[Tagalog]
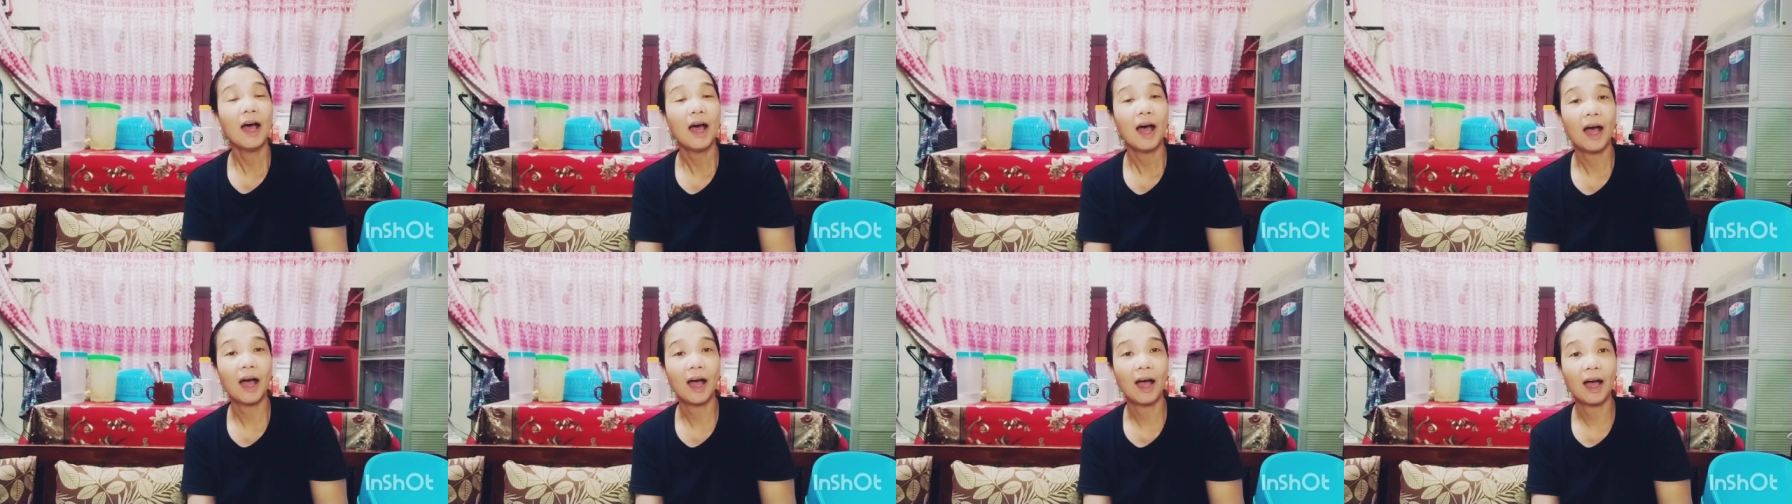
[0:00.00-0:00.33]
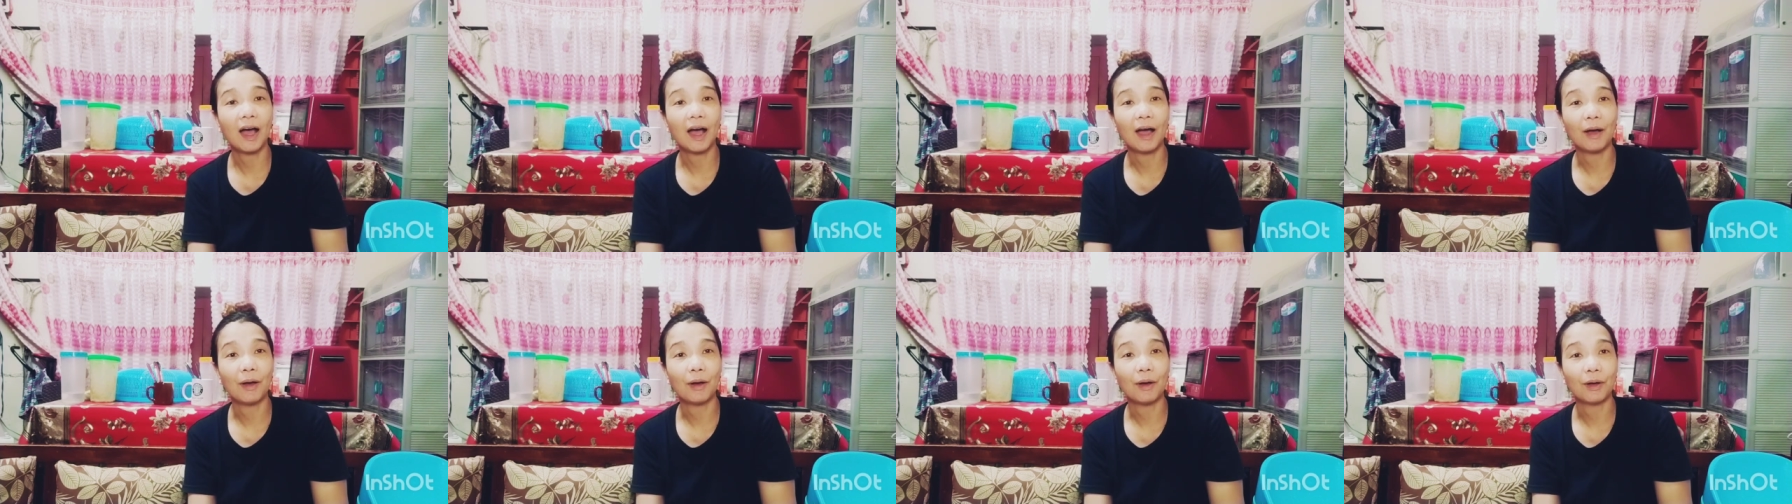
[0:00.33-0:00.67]

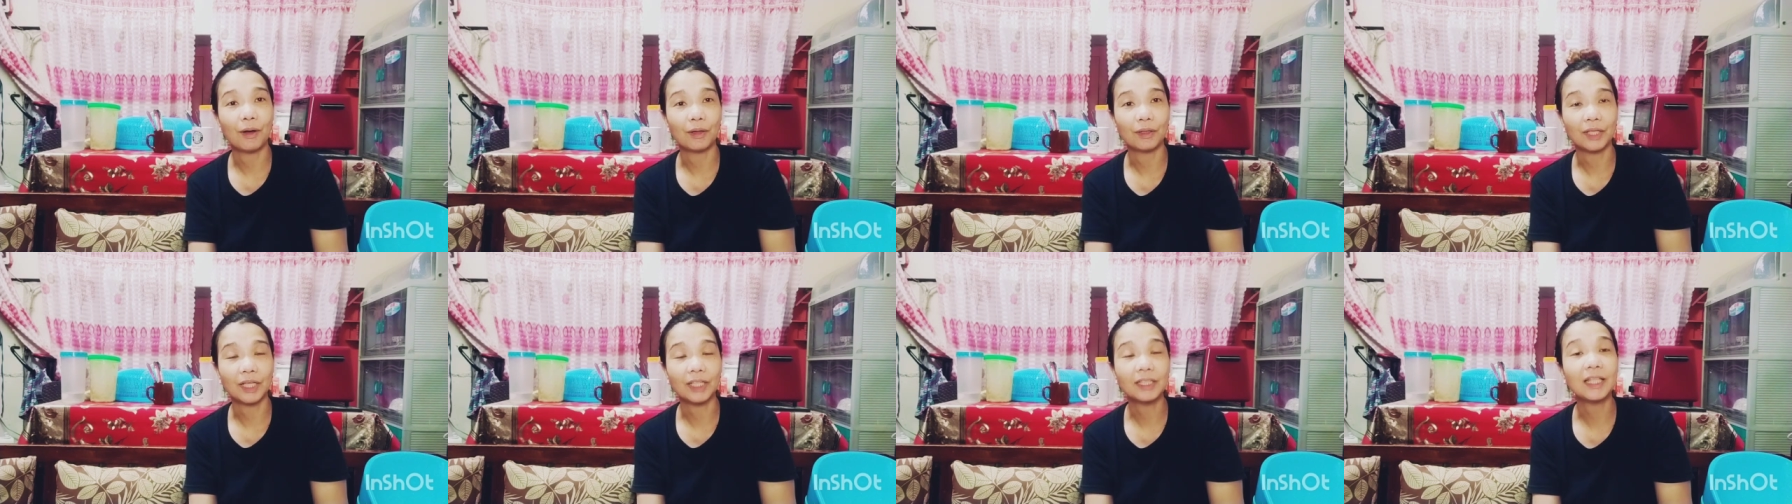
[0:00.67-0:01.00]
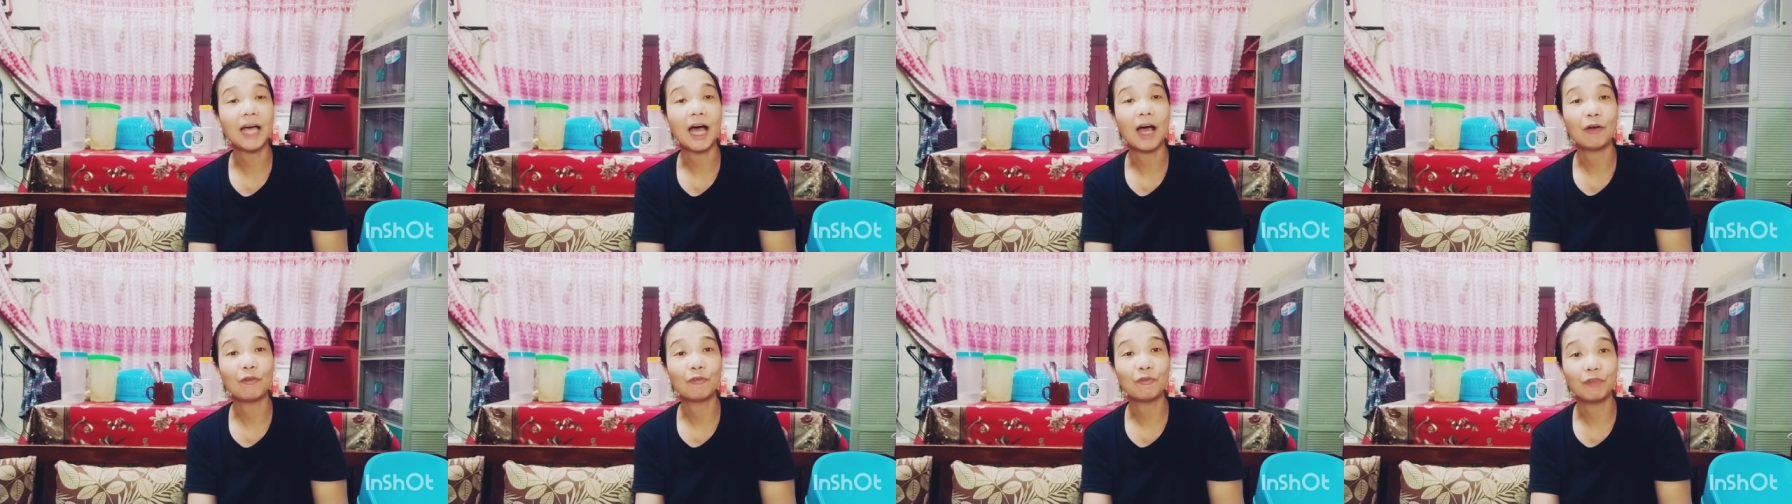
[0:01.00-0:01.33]
uh,
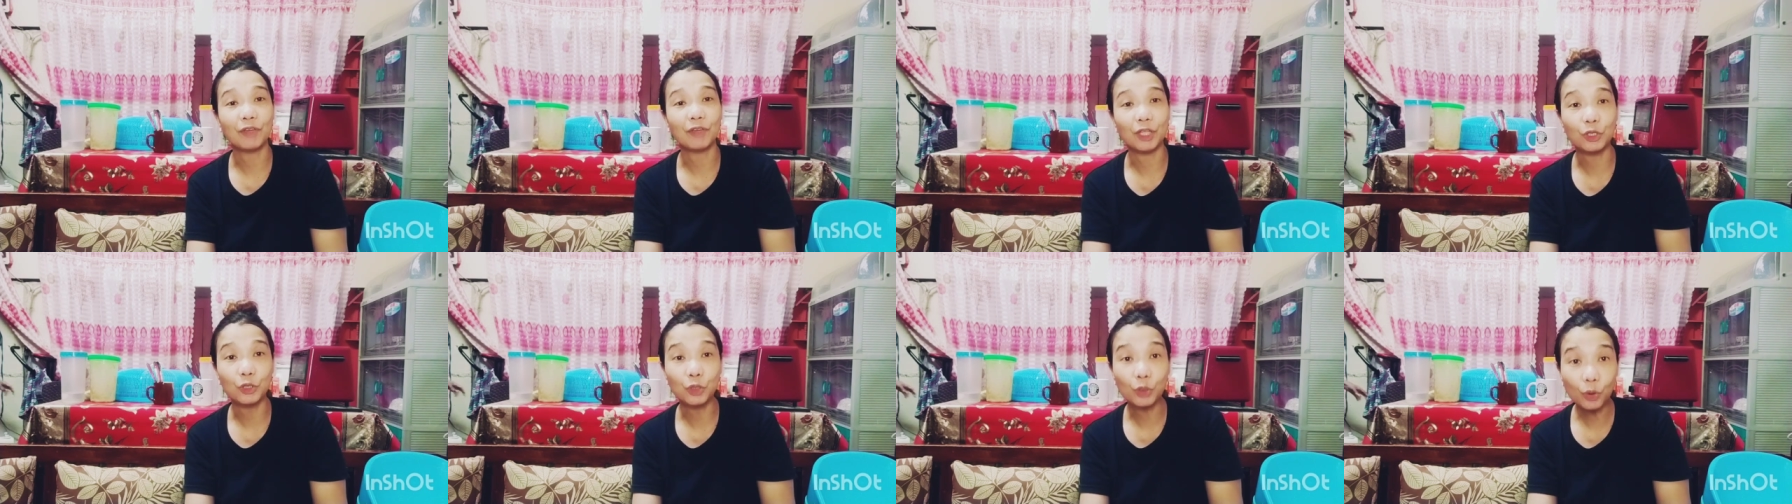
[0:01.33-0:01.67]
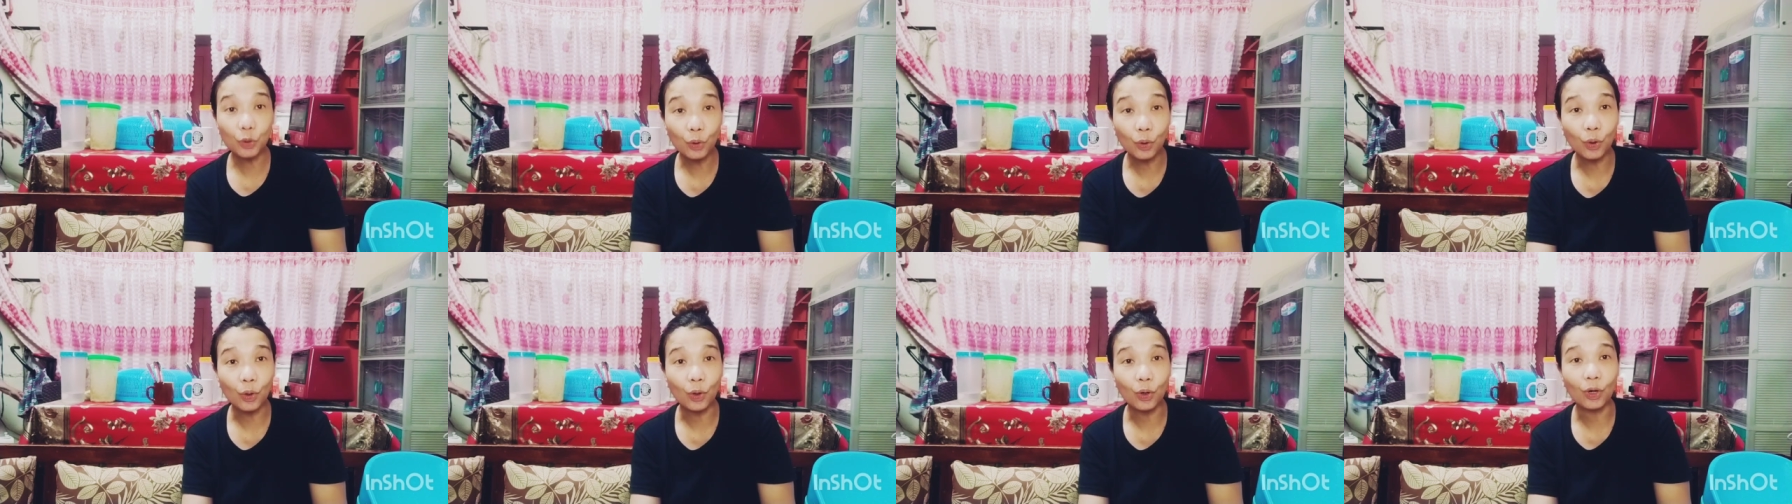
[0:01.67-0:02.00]
nagdaang
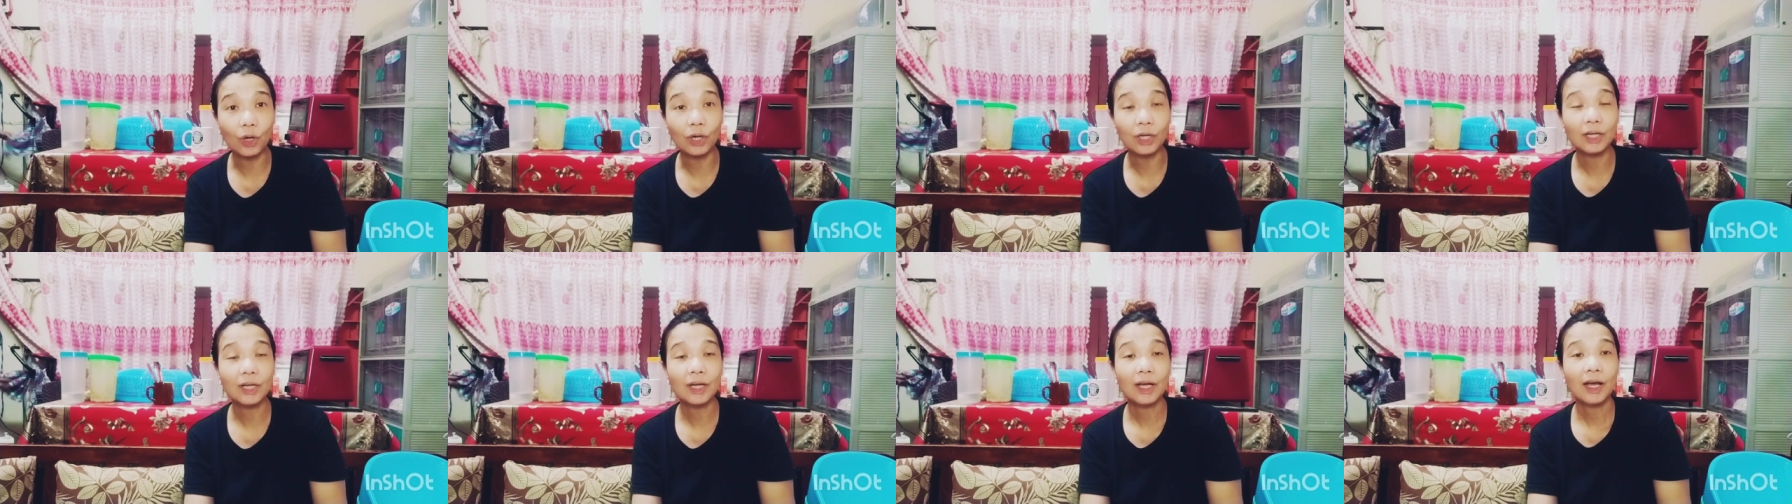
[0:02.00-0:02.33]
video ko,